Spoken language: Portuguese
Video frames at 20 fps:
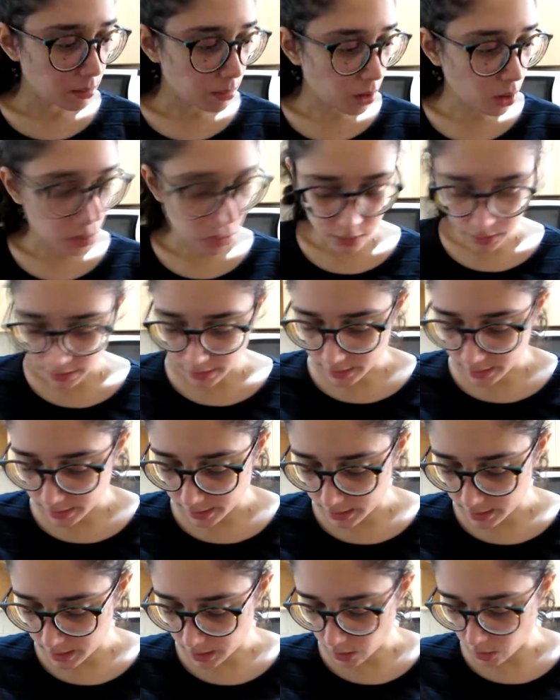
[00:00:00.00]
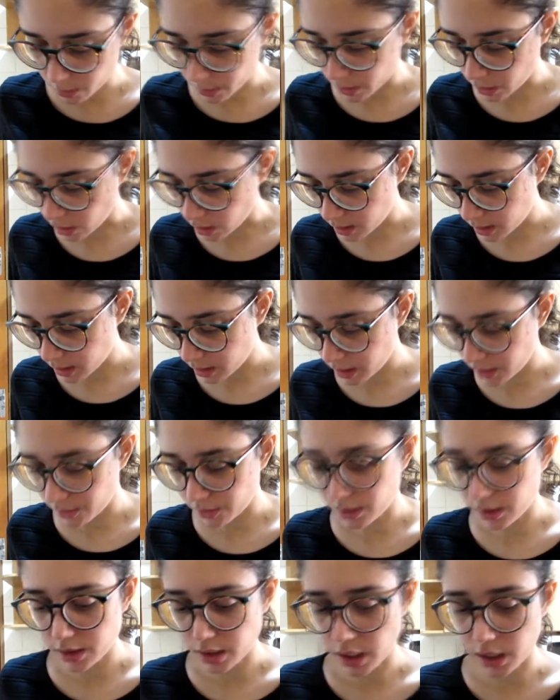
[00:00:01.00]
Bom, eu tenho aqui as leguminosas que eu
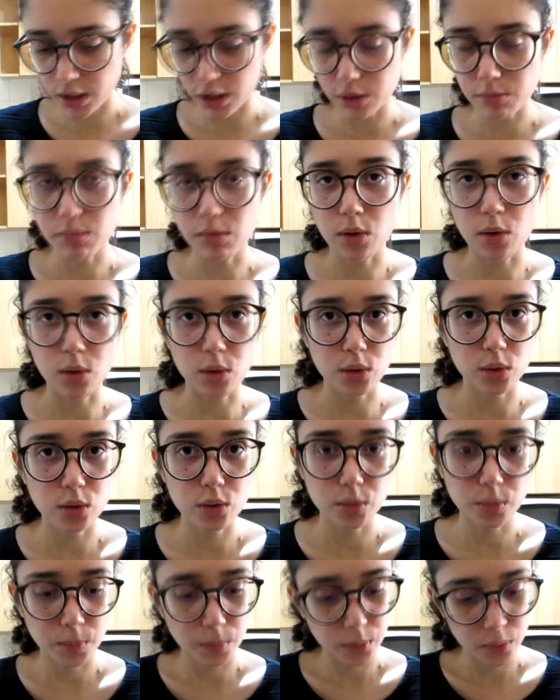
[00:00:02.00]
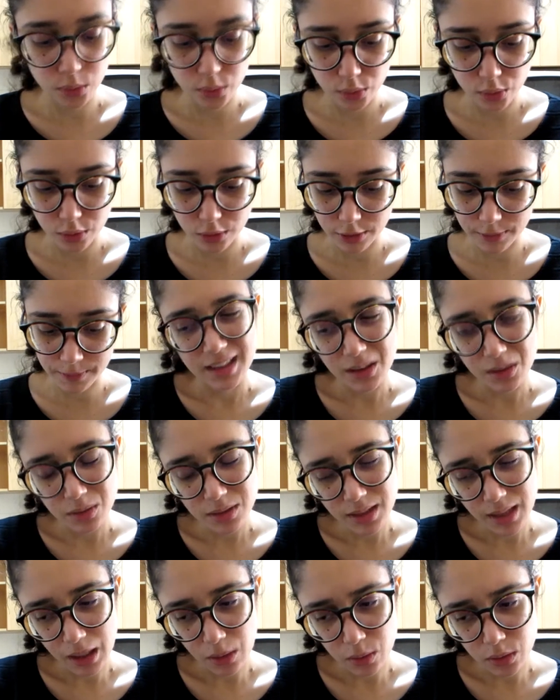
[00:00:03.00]
deixei de molho por não
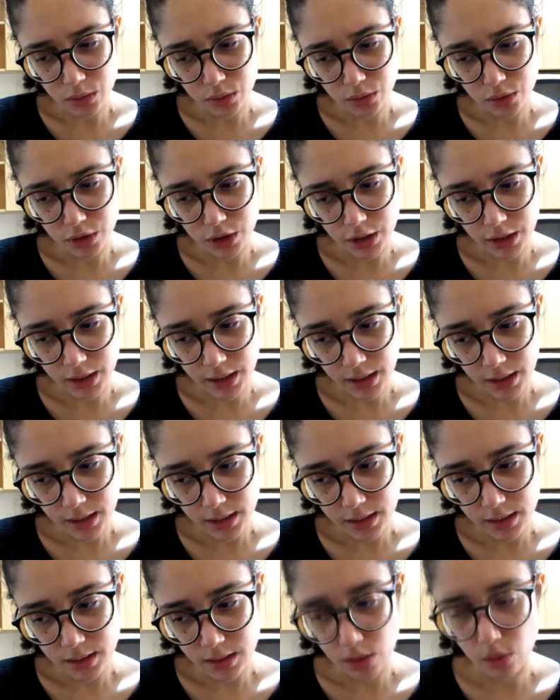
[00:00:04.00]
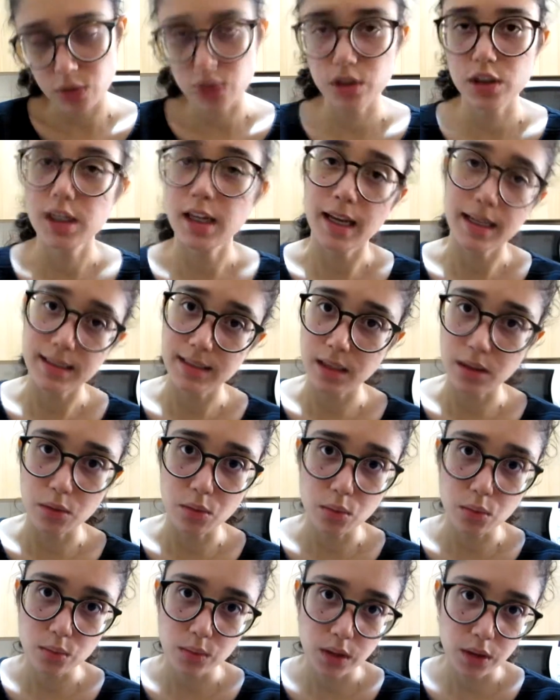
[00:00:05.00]
sei quantos dias. Hoje é
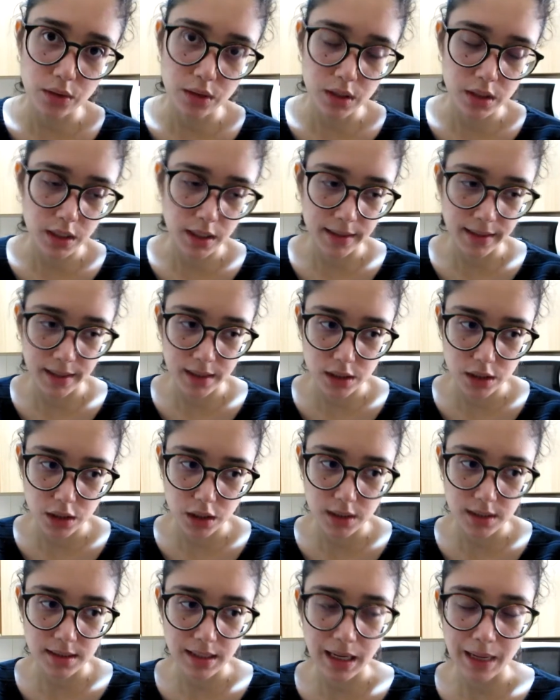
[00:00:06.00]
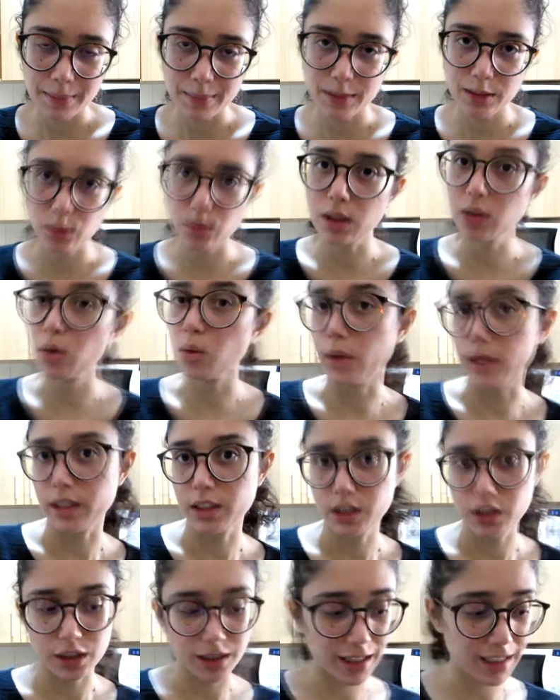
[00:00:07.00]
segunda, eu deixei desde sábado à noite.